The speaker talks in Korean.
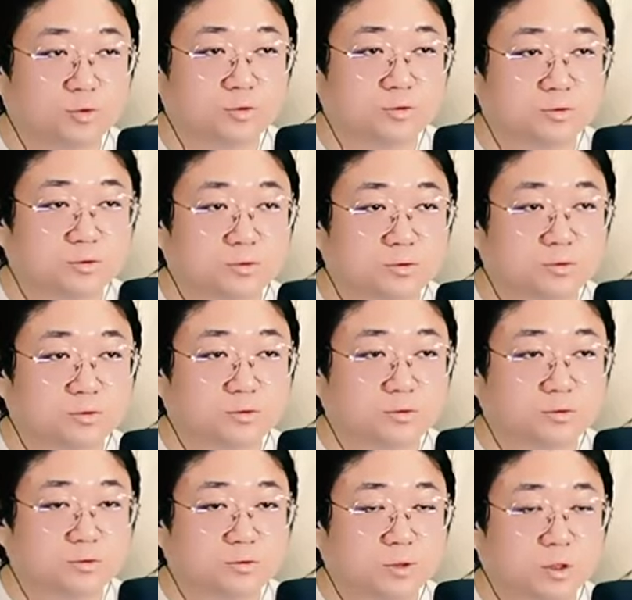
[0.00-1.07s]
여기도 길이
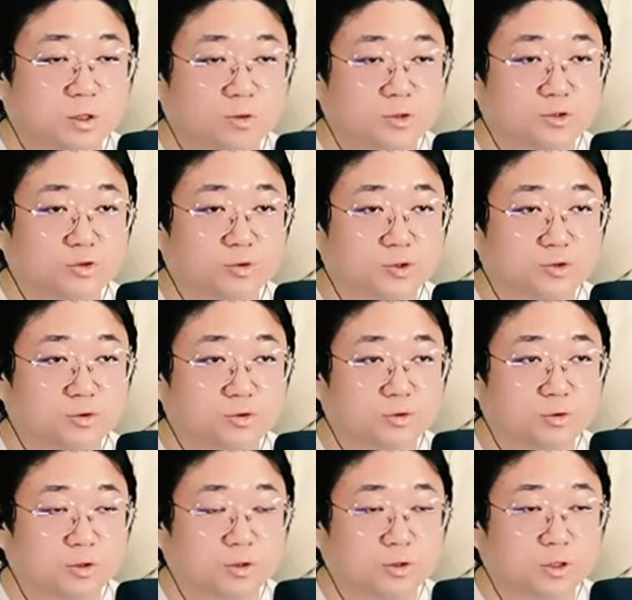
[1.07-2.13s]
없고 오른쪽 왼쪽 왼쪽.
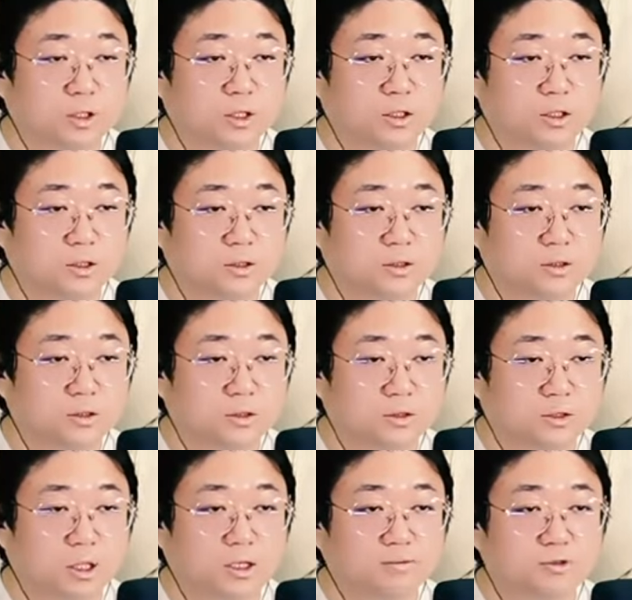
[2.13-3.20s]
어, 그러니까 오른쪽이
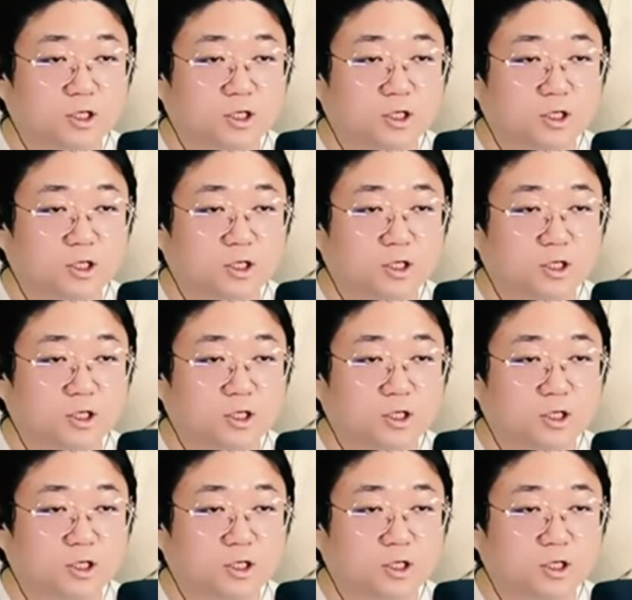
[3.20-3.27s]
오른쪽. 내